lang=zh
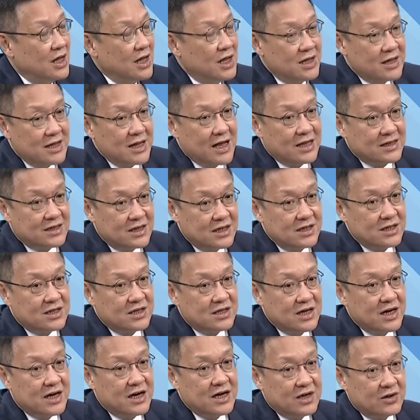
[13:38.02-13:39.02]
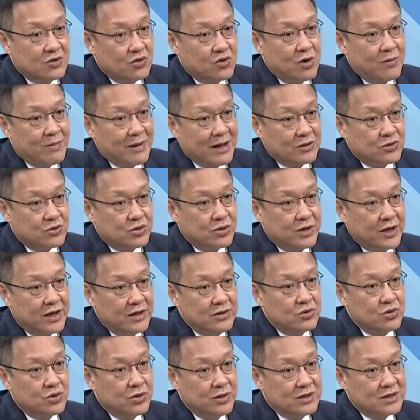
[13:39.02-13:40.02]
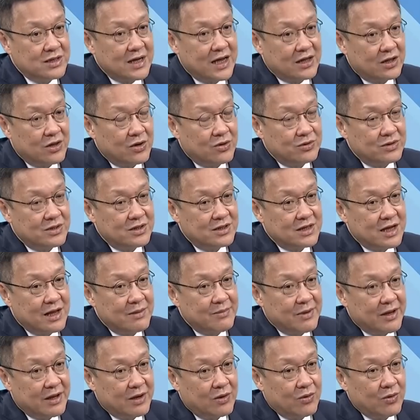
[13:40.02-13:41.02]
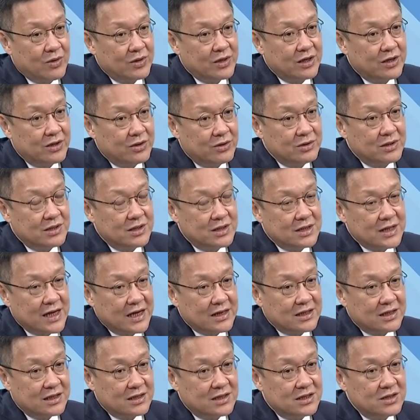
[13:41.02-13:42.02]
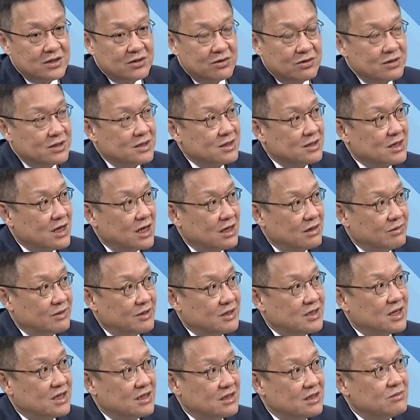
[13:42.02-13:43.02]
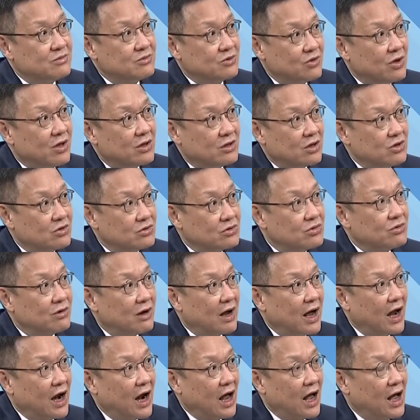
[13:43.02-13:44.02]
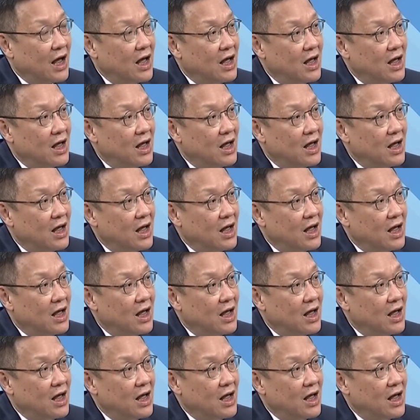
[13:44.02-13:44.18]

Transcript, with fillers: 那这些很多把钱存在投资在美国的，尤其在这个金融市场里面，钱是不是都要投出来了？